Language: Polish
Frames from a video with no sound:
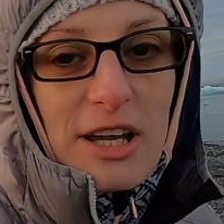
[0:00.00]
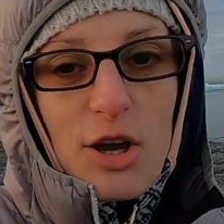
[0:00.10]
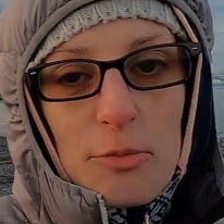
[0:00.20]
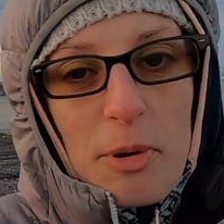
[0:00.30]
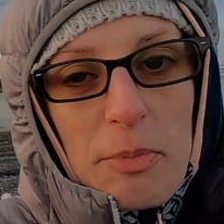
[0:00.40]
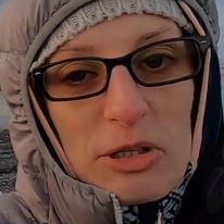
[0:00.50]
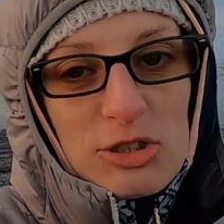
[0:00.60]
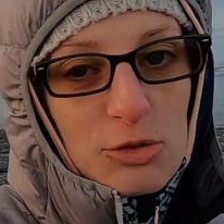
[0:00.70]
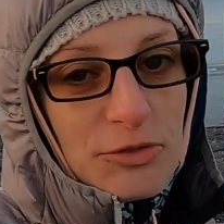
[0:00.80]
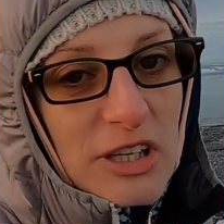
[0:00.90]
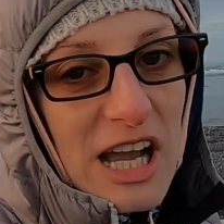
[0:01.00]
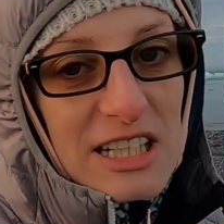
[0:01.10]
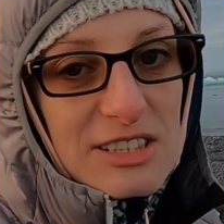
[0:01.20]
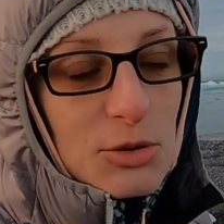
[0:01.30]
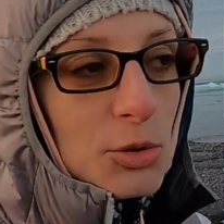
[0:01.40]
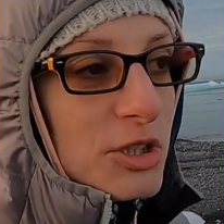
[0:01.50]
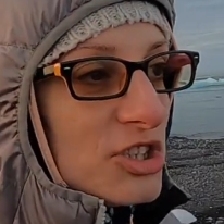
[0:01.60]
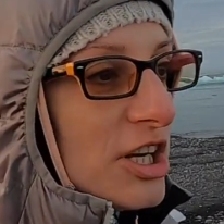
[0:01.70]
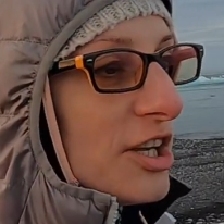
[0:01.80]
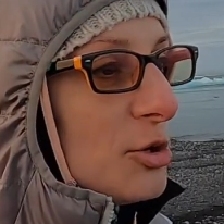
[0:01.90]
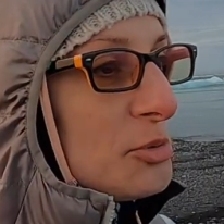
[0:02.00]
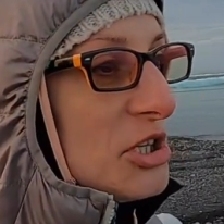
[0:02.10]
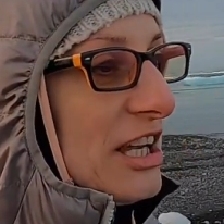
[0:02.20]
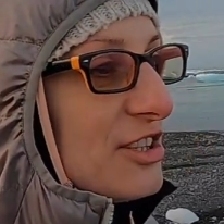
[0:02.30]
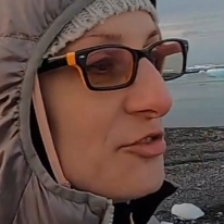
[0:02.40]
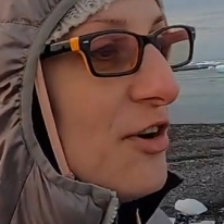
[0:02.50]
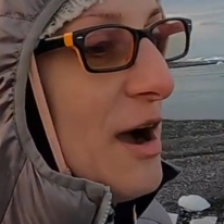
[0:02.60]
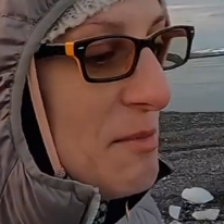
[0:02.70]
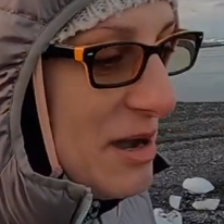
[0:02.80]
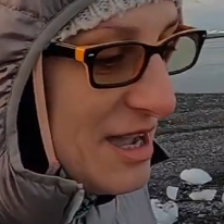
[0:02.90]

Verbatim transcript: tego po prostu wyjazdu. Jeżeli go przetrwam,